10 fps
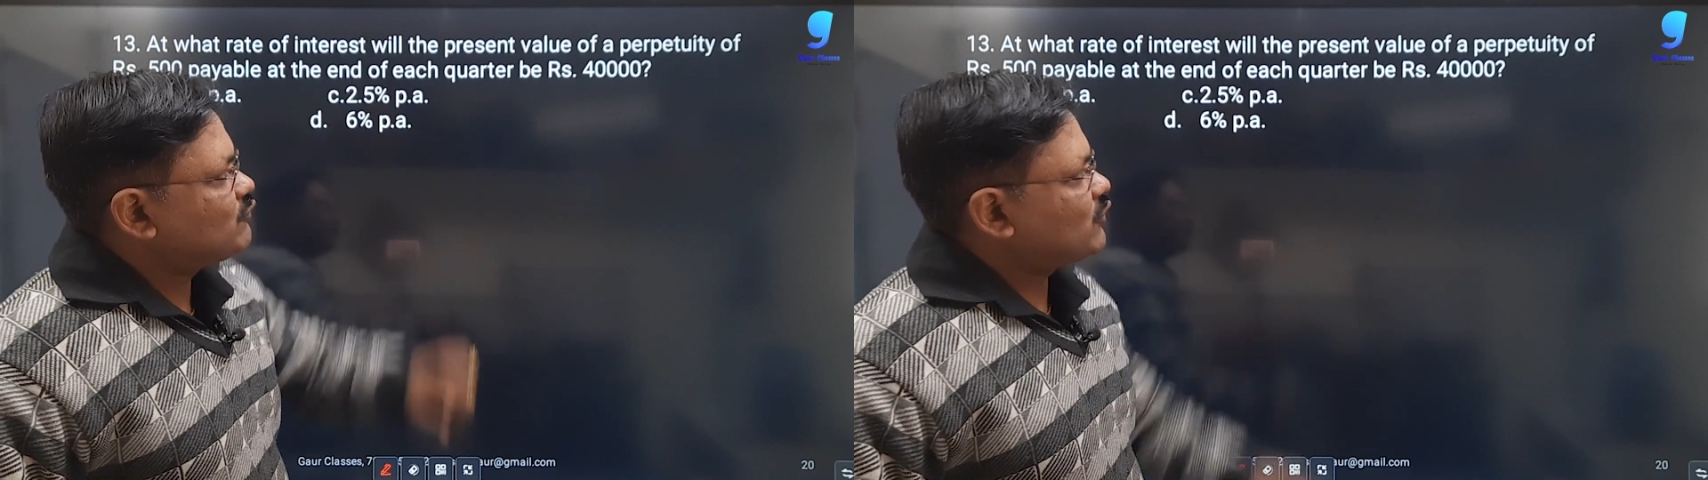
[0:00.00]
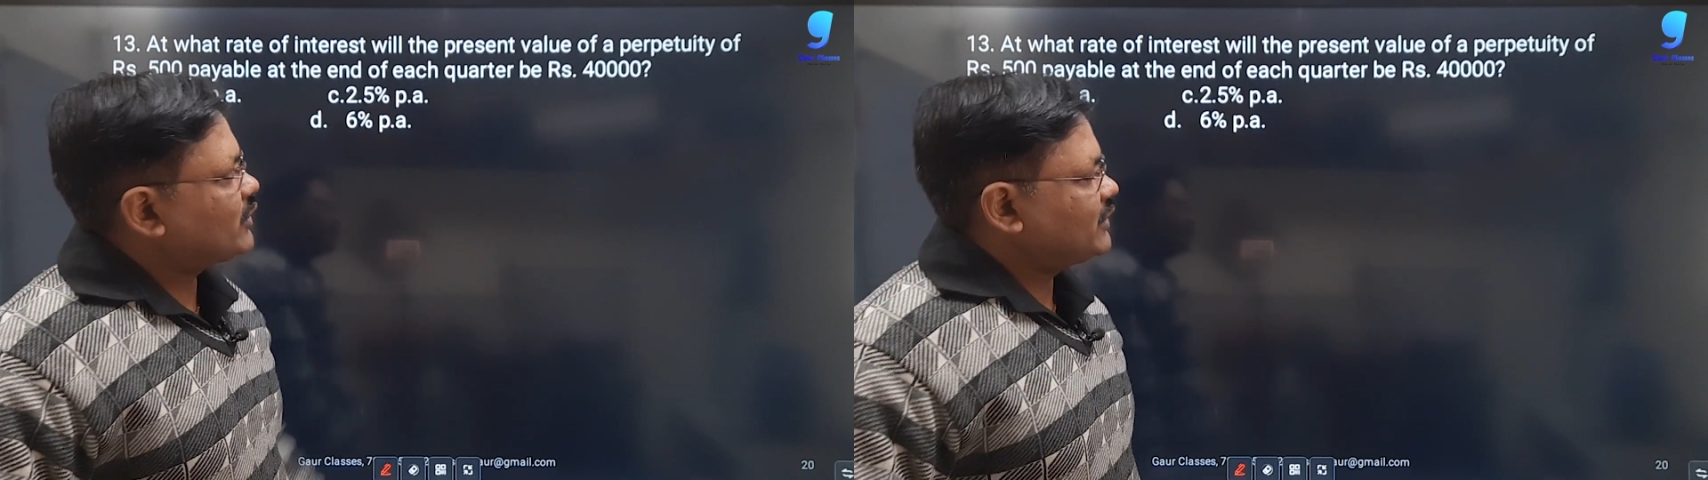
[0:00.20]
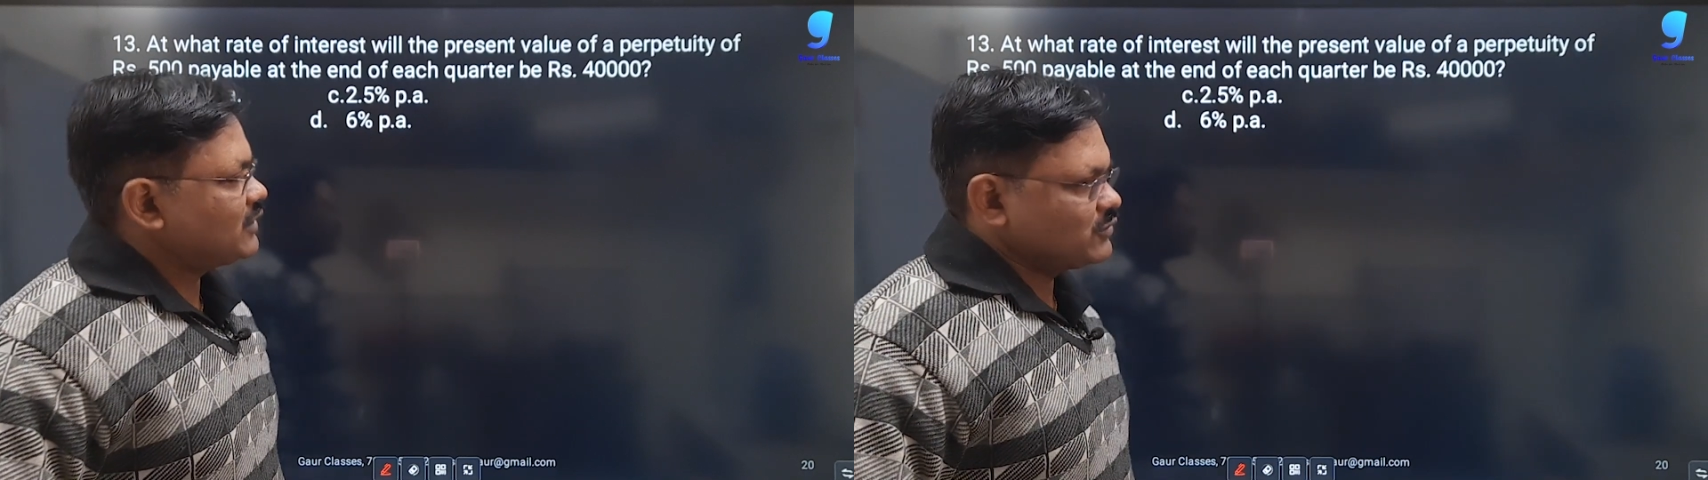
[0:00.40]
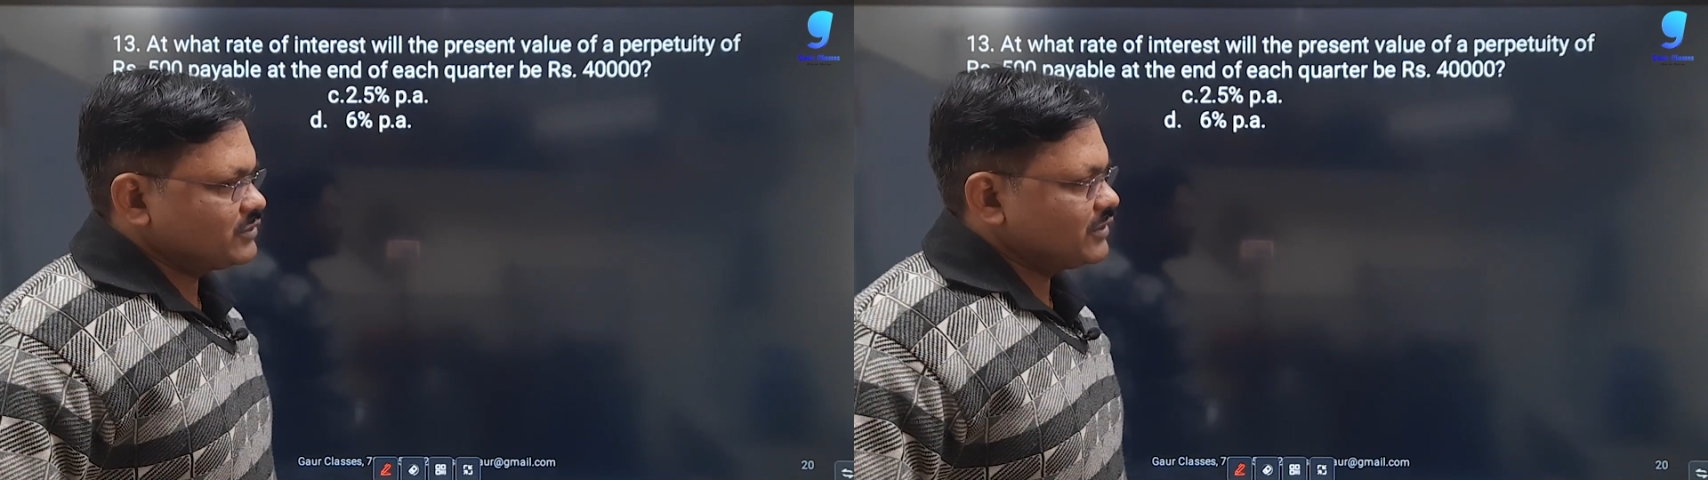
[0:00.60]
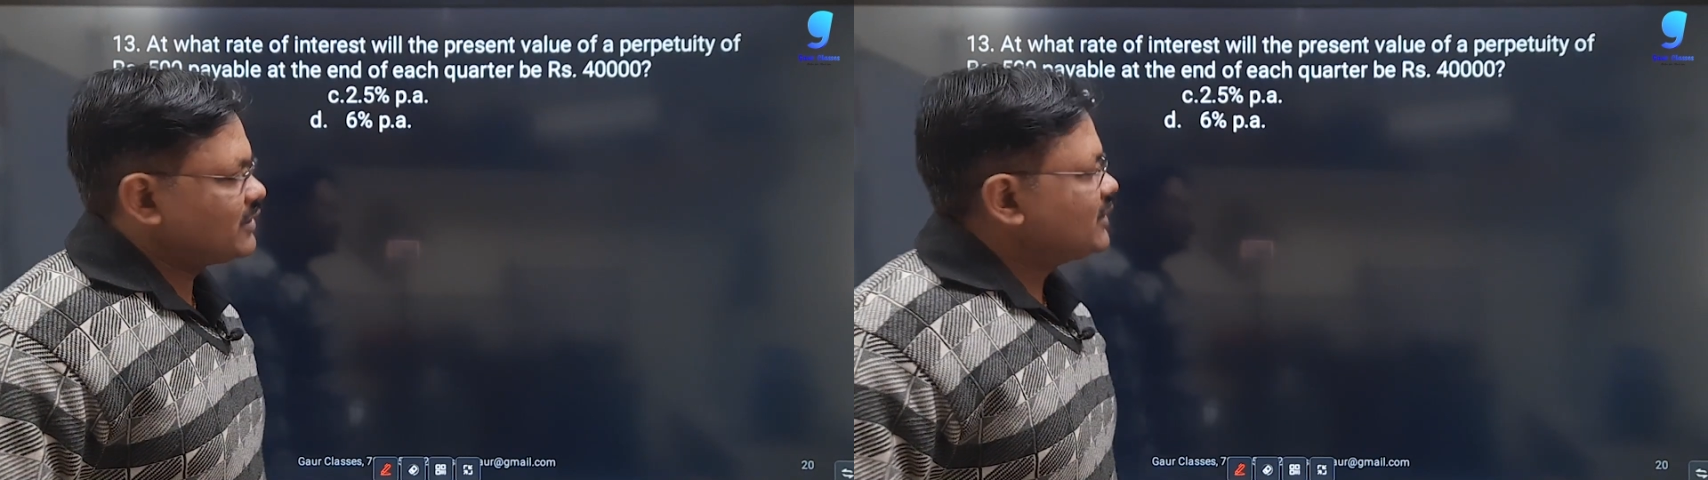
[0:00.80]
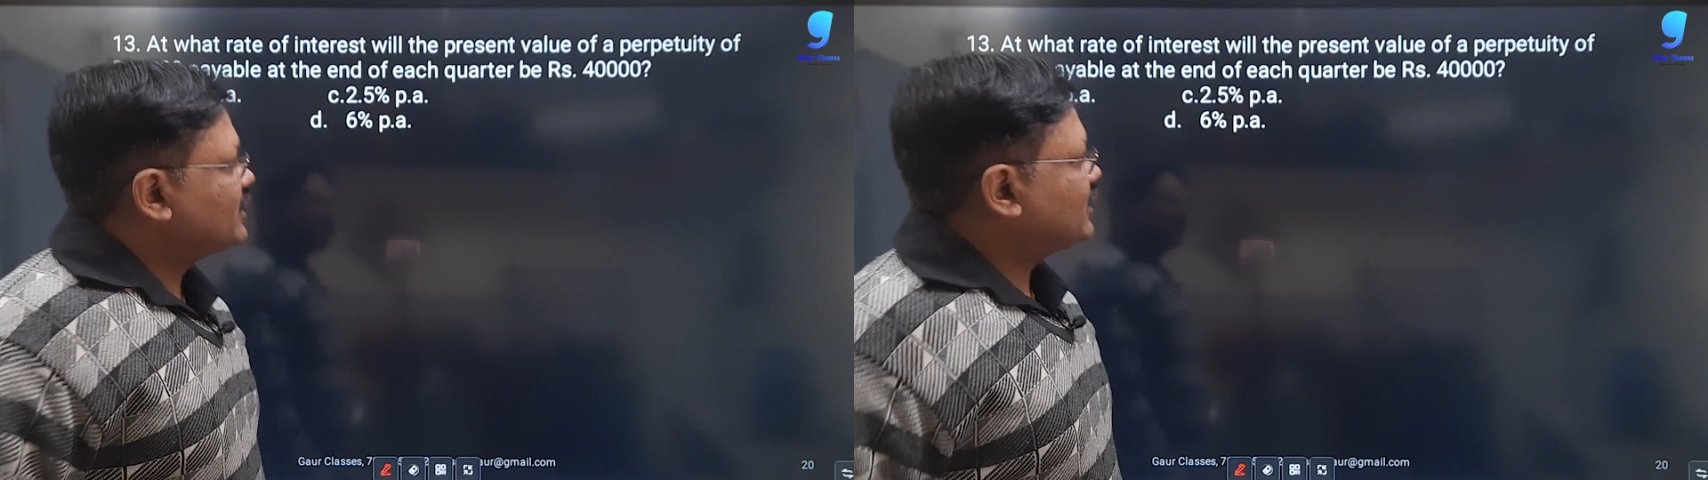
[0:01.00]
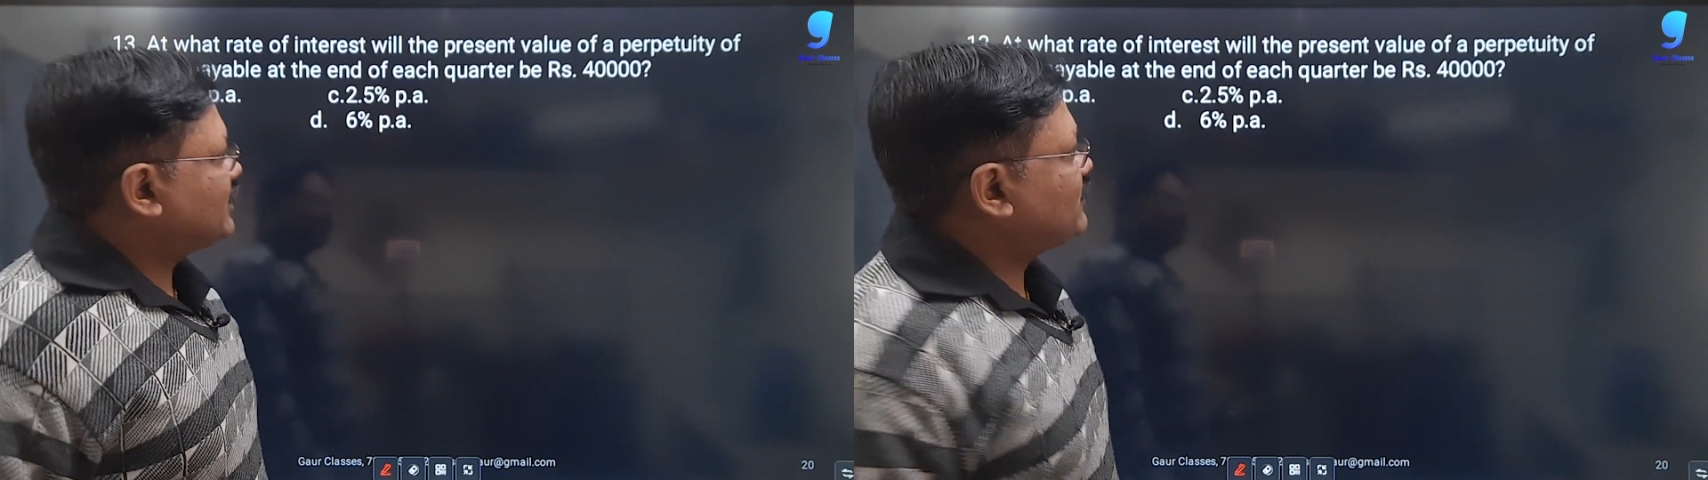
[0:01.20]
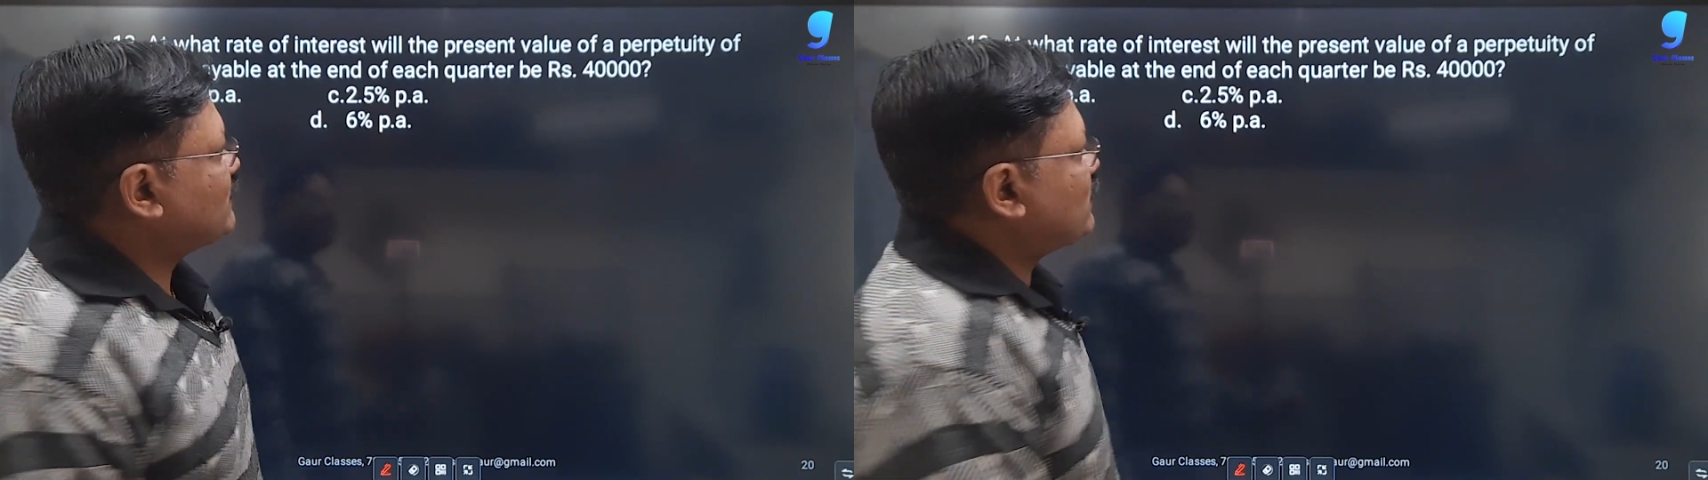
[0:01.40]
फोर्टी थाउजेंड यदि ये